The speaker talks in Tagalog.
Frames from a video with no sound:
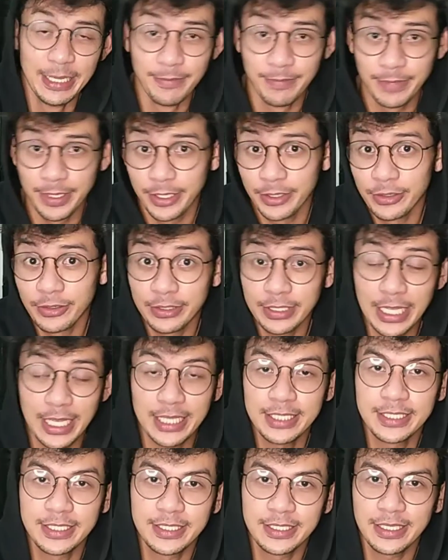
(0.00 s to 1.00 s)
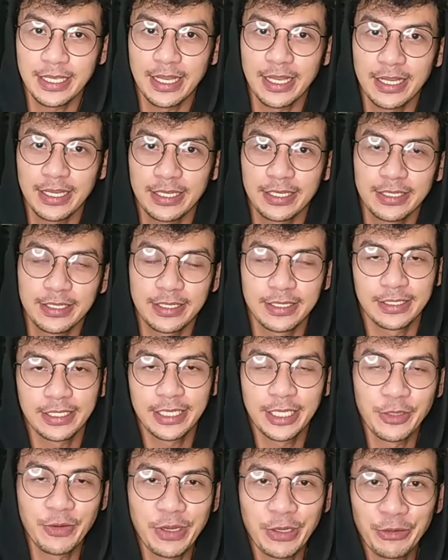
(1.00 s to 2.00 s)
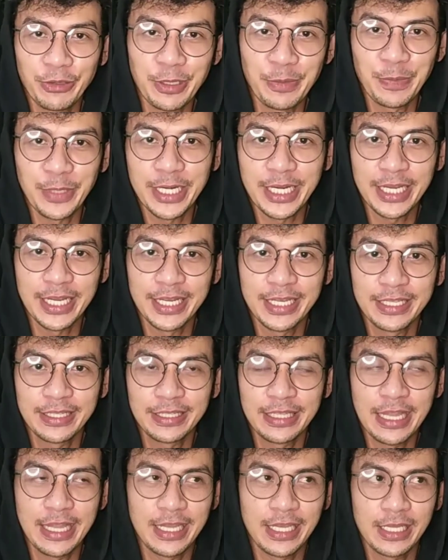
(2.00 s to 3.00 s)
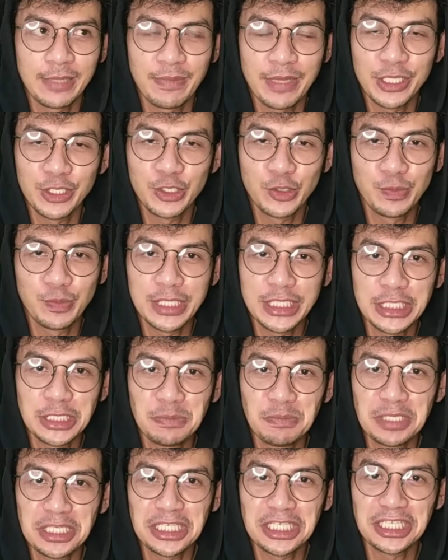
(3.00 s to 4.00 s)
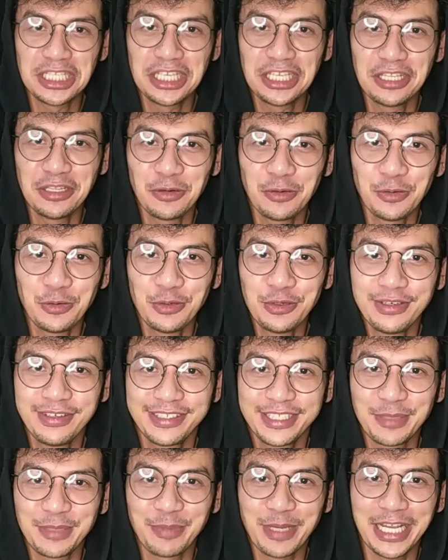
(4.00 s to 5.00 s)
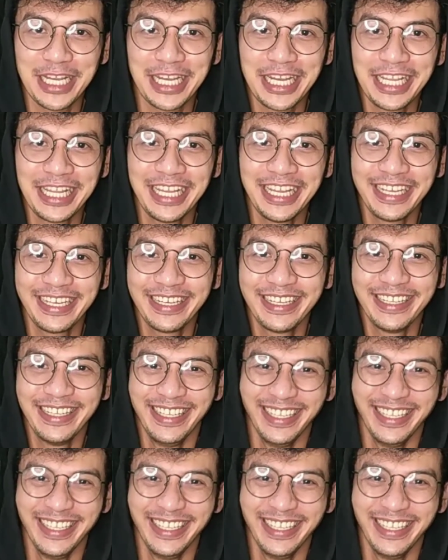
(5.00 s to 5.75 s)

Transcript: pero nice uh, ginawa ko ng paraan dahil medyo busy busy din ako sa pangangalakal